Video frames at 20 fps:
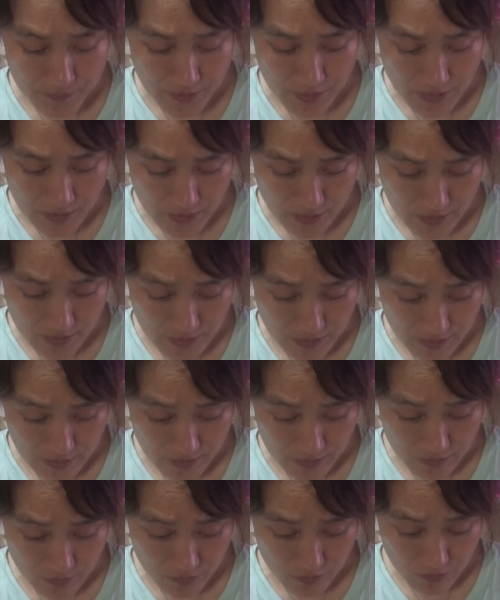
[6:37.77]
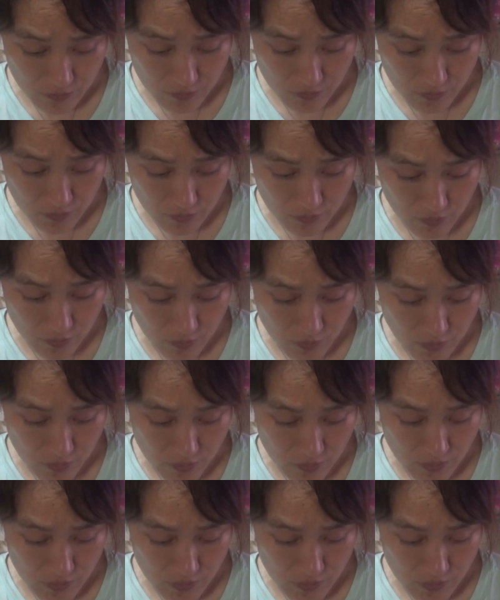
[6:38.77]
えー、っと